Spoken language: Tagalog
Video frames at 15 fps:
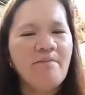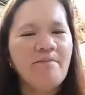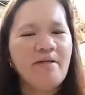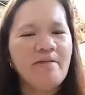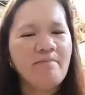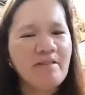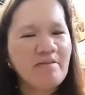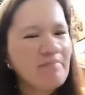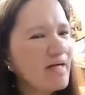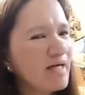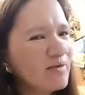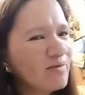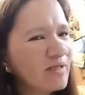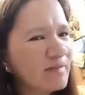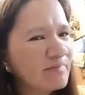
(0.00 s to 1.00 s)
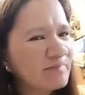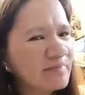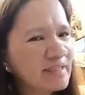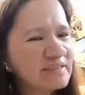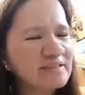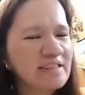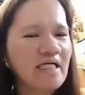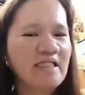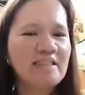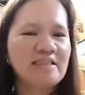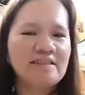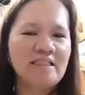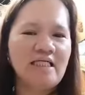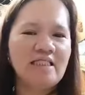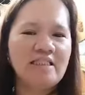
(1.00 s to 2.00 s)
pag may bagong update sa akin
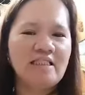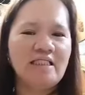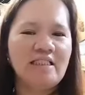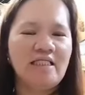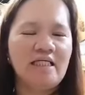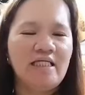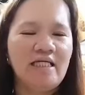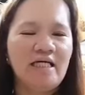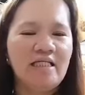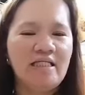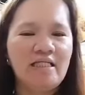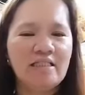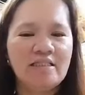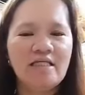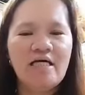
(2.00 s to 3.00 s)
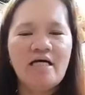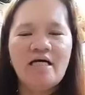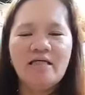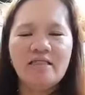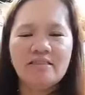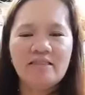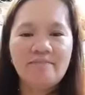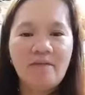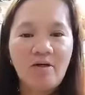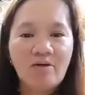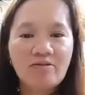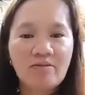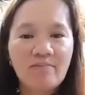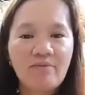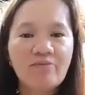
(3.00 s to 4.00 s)
channel. Kaya ayan, hindi pa
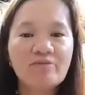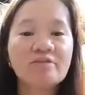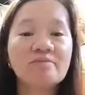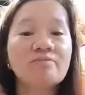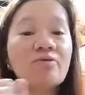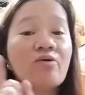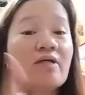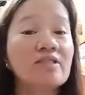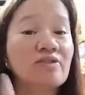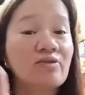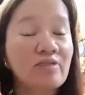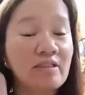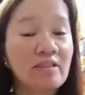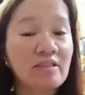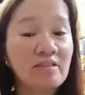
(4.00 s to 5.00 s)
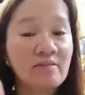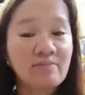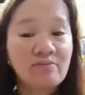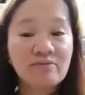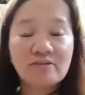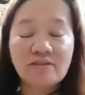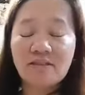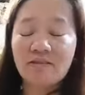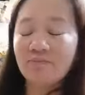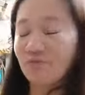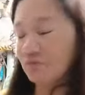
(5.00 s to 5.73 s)
ako tapos. Bukas ko natatapusin.